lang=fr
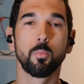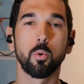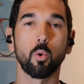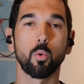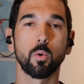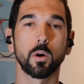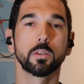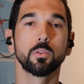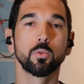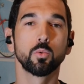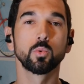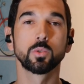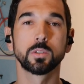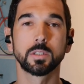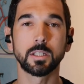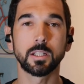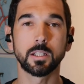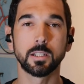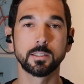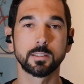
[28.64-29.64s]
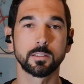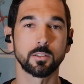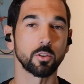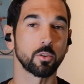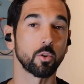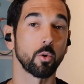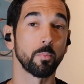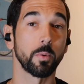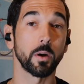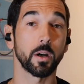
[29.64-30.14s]
Pourquoi nous, cyclistes,
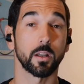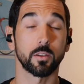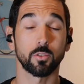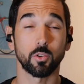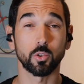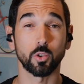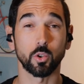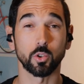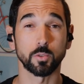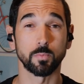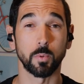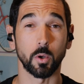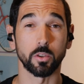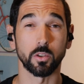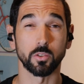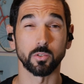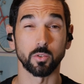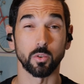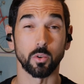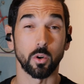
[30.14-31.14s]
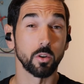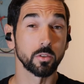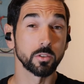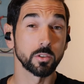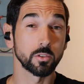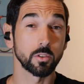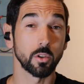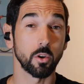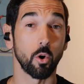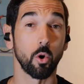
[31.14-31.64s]
comparés à d'autres sports
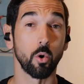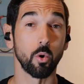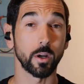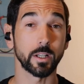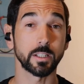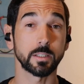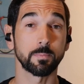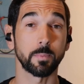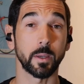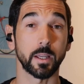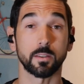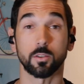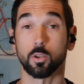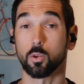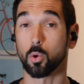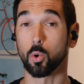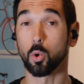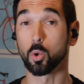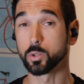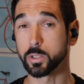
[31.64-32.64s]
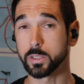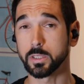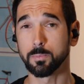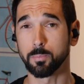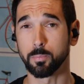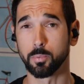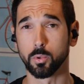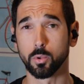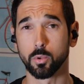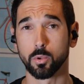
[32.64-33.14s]
d'endurance, on respecte aussi
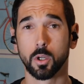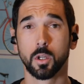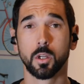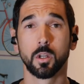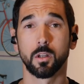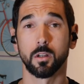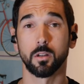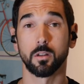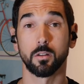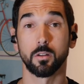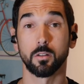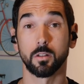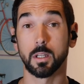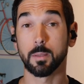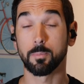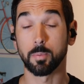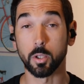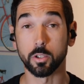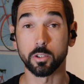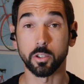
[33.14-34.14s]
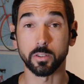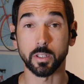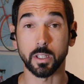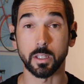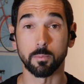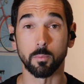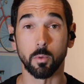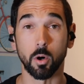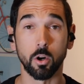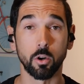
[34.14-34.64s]
peu euh, les plans
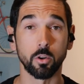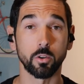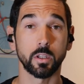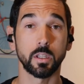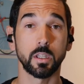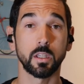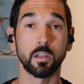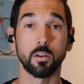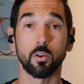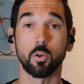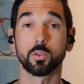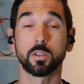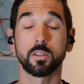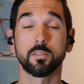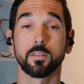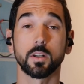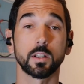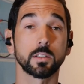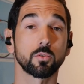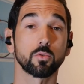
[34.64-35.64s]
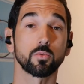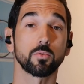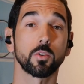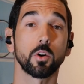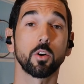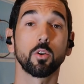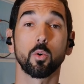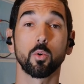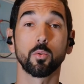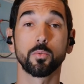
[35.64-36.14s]
d'entraînement et on y va
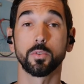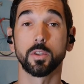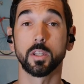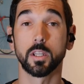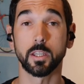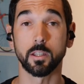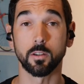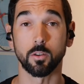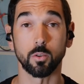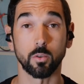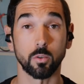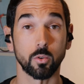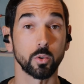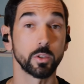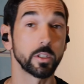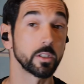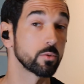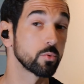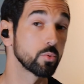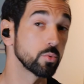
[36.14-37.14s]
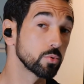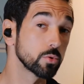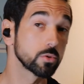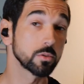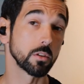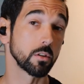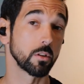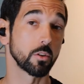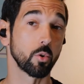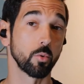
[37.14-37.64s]
souvent au feeling. On connaît
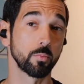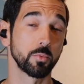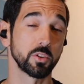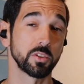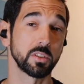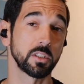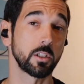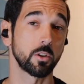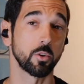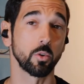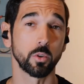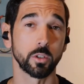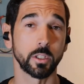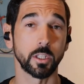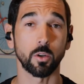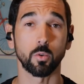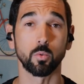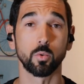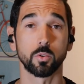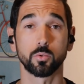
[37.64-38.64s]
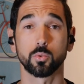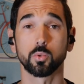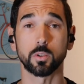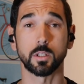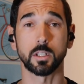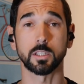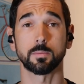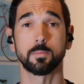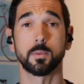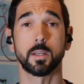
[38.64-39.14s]
tous un groupe de cyclos qui roule
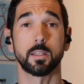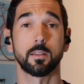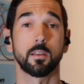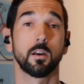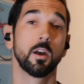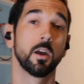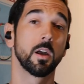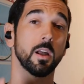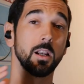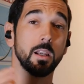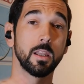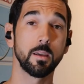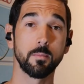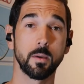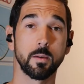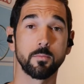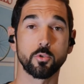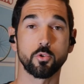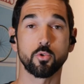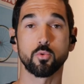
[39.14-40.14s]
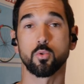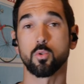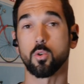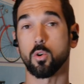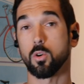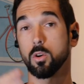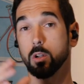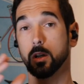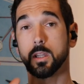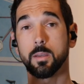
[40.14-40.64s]
toutes les semaines, les mêmes
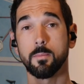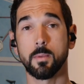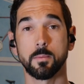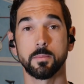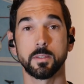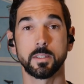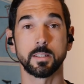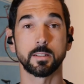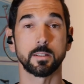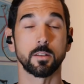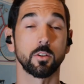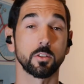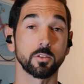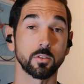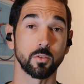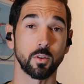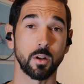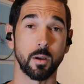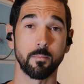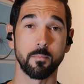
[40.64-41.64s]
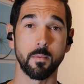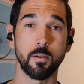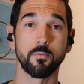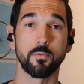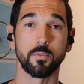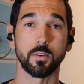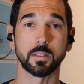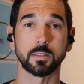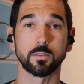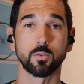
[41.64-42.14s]
jours, les mêmes distances, de la
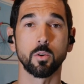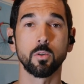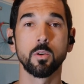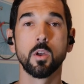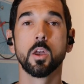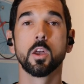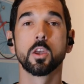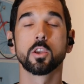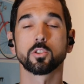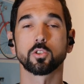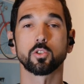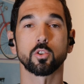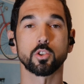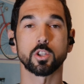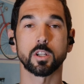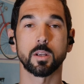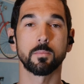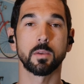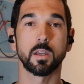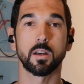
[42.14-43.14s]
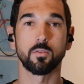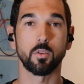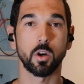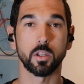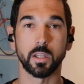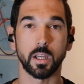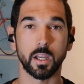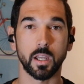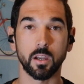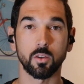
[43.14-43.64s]
même façon, sans jamais
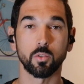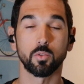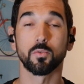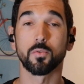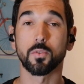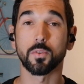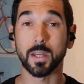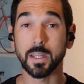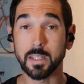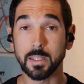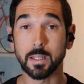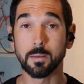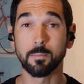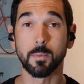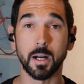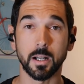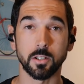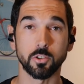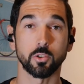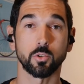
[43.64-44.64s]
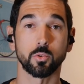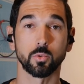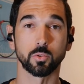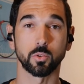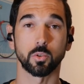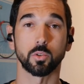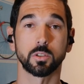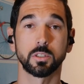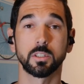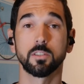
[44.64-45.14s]
avoir derrière une vraie démarche
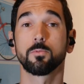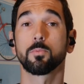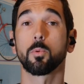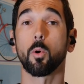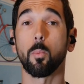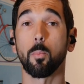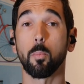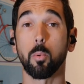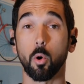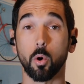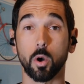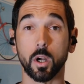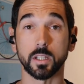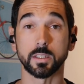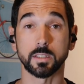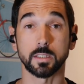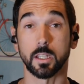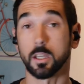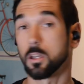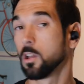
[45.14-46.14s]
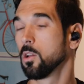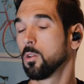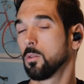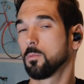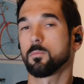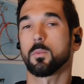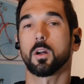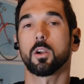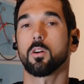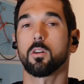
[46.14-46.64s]
constructive pour progresser.
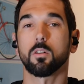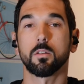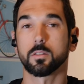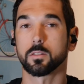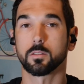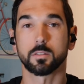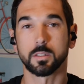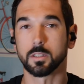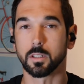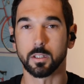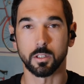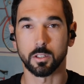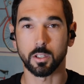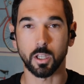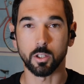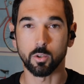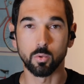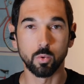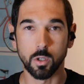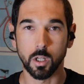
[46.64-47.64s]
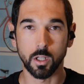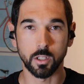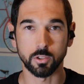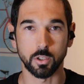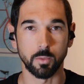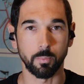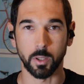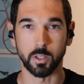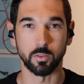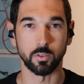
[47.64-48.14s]
Alors euh, c'est très cool, hein,
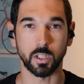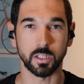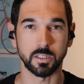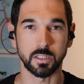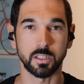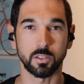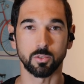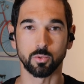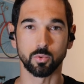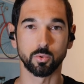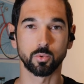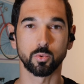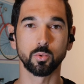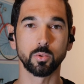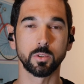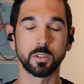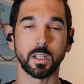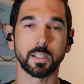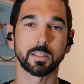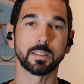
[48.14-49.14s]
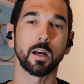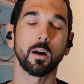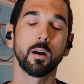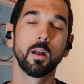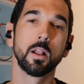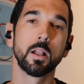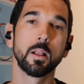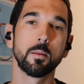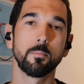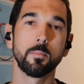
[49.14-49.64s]
c'est pas une critique du tout de dire ça,
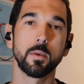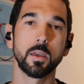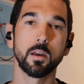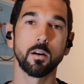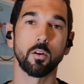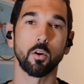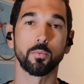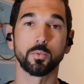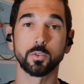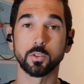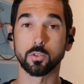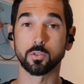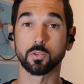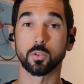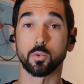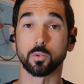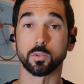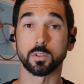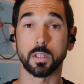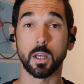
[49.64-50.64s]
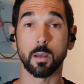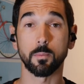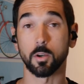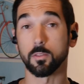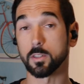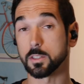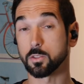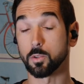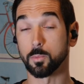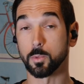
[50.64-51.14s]
mais en faisant ce constat, ben,
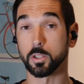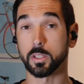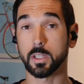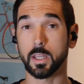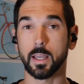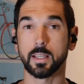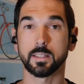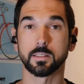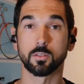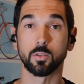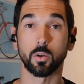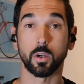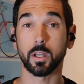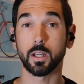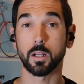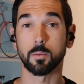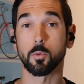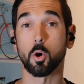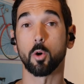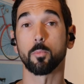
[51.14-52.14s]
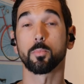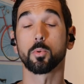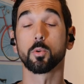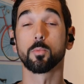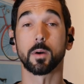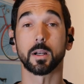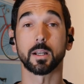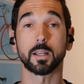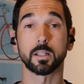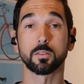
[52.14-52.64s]
on va se demander est-ce que réellement on peut
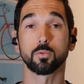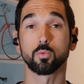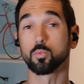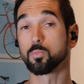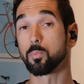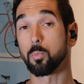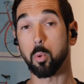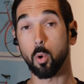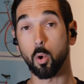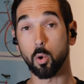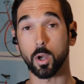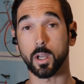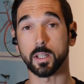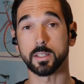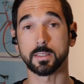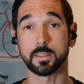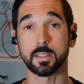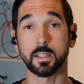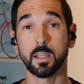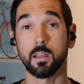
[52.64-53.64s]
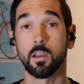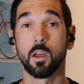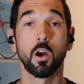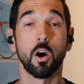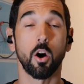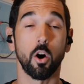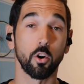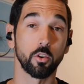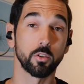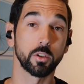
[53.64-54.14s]
malgré tout progresser
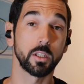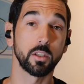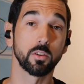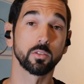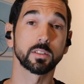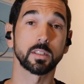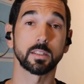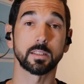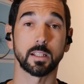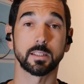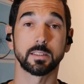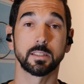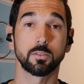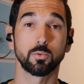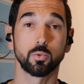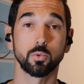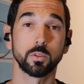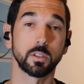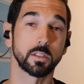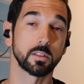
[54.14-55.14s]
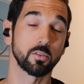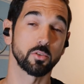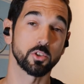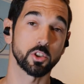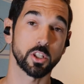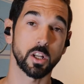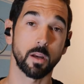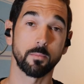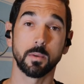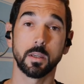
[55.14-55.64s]
en ayant cette attitude et sans
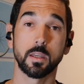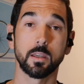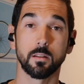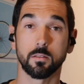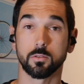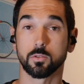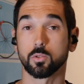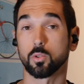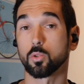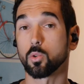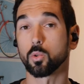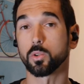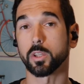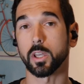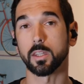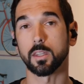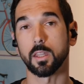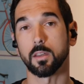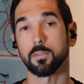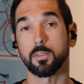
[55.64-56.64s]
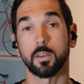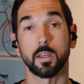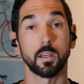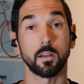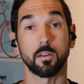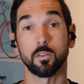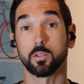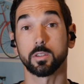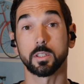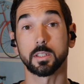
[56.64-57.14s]
jamais se contraindre à
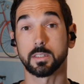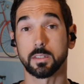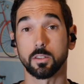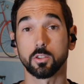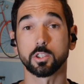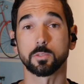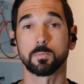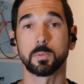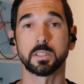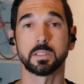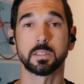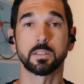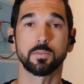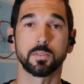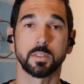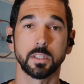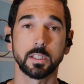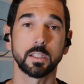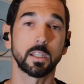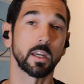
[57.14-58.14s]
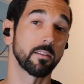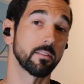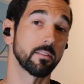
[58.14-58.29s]
faire euh, des séances spécifiques